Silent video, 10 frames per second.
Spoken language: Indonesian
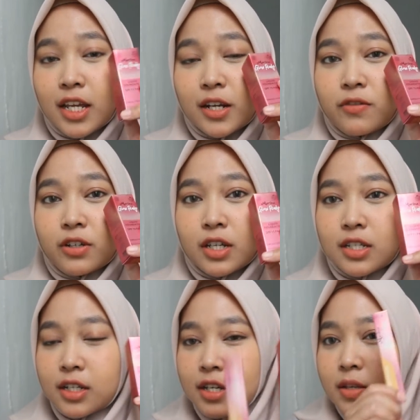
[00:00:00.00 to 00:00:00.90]
ini ada
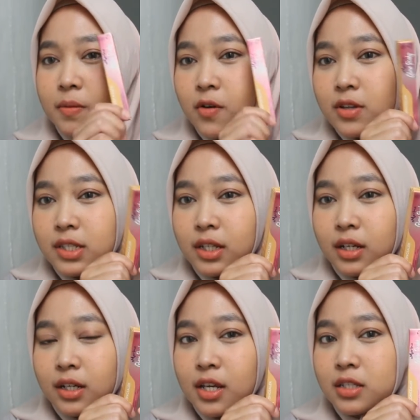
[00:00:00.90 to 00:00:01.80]
foundationnya sama
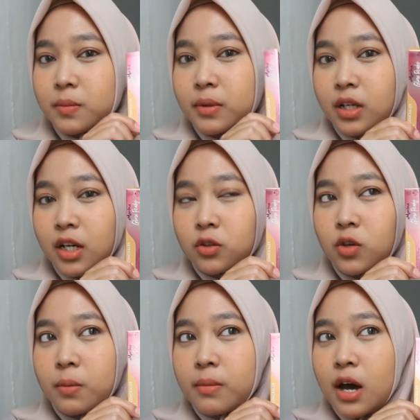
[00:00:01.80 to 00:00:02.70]
concealernya sebenarnya itu
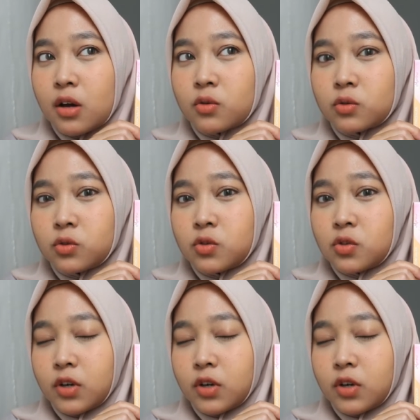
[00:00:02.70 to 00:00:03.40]
yang baru tuh